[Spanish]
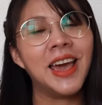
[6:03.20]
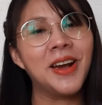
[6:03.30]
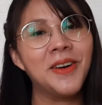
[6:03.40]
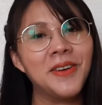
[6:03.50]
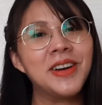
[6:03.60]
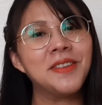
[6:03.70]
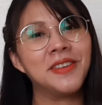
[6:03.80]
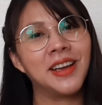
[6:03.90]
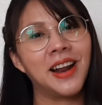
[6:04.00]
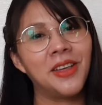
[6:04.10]
en un
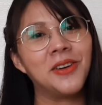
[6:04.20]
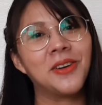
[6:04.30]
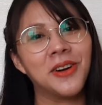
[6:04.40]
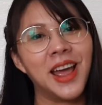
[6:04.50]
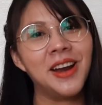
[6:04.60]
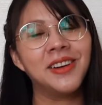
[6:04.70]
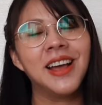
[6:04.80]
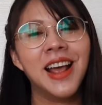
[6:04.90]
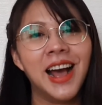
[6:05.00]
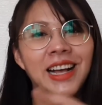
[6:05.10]
refrigerador coreano.
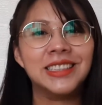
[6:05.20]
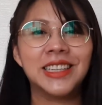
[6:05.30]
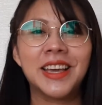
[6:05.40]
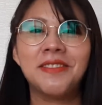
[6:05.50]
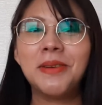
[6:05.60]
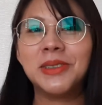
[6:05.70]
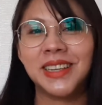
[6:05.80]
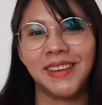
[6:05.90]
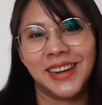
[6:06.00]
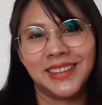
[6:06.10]
Así que
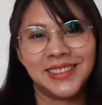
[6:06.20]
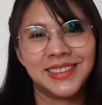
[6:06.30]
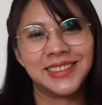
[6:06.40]
vamos a ver.